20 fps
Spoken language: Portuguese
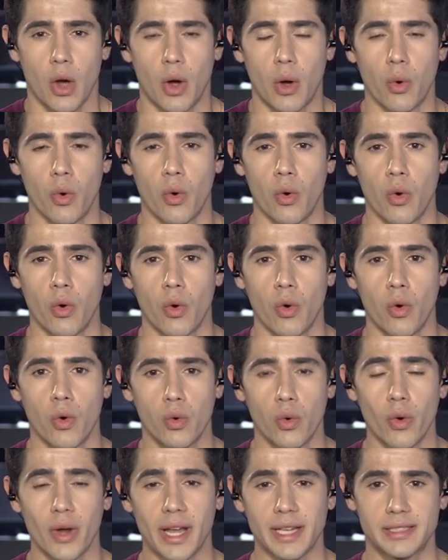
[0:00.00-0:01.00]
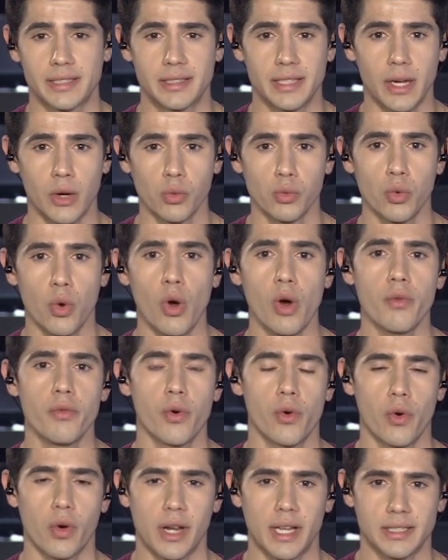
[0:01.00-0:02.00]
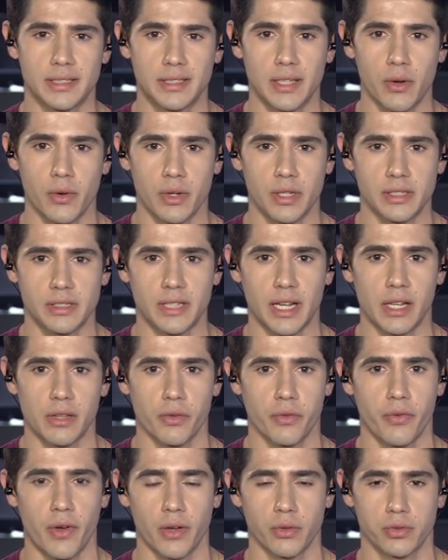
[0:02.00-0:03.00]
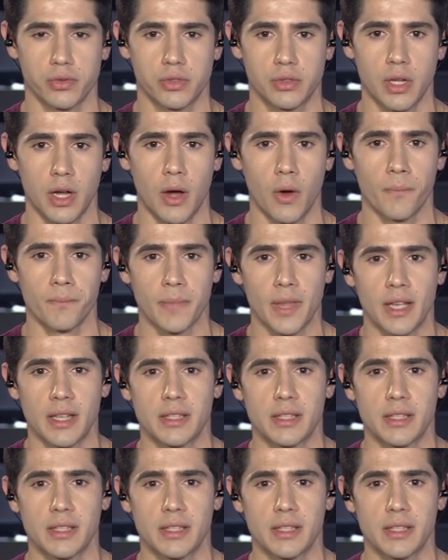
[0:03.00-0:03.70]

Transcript: o coração, o novo coração que está no Faustão,